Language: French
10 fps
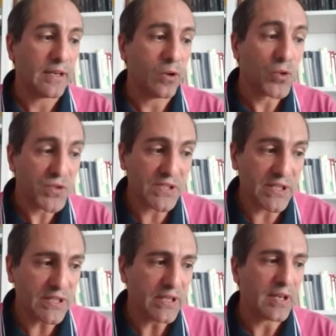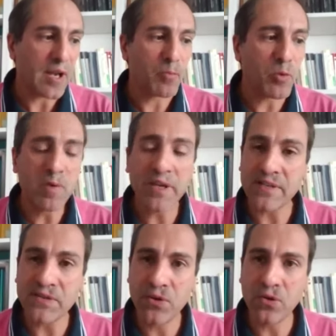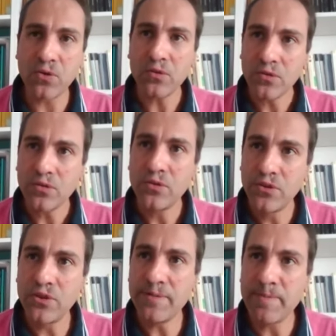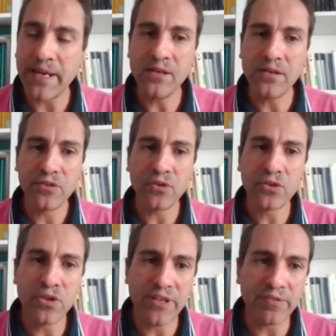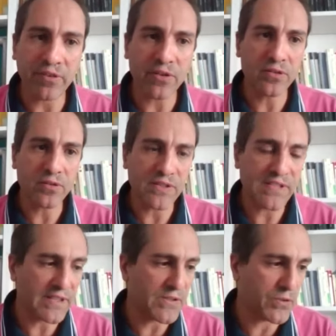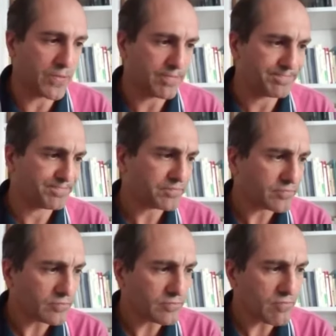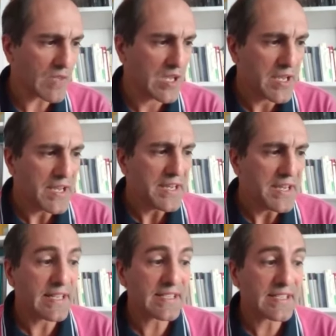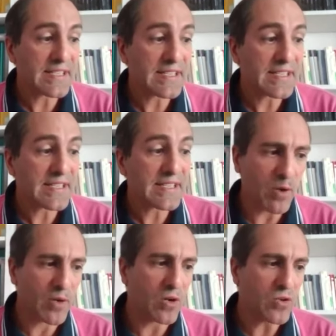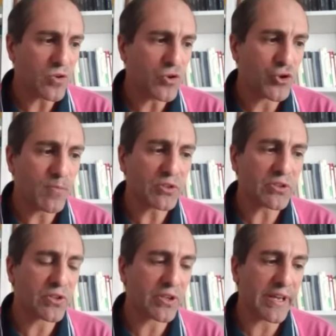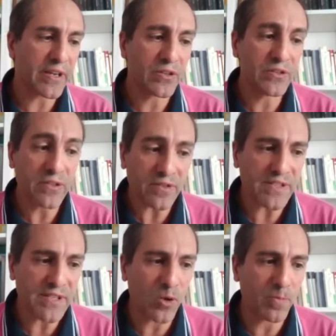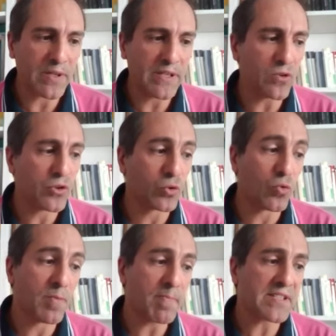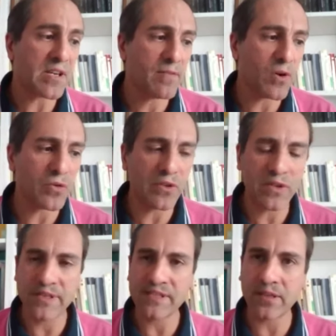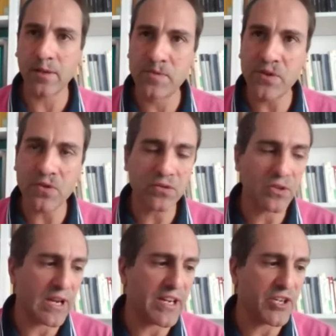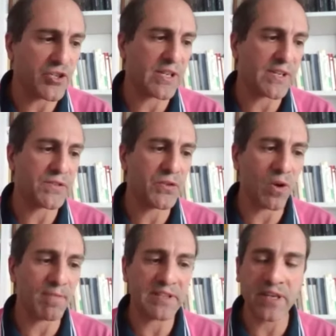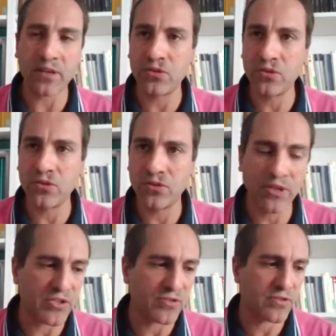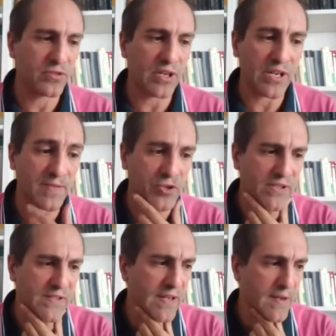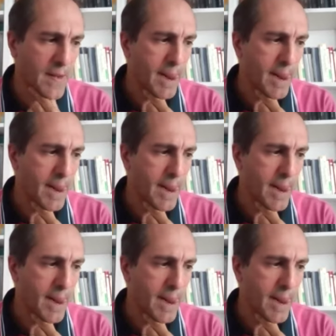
aussi la publication de libelles, donc de livres sélicieux. Dans un deuxième moment, je montrerai que dans l'encyclopédie, on ne trouve pas seulement une description de la législation en matière de, de lèse-majesté,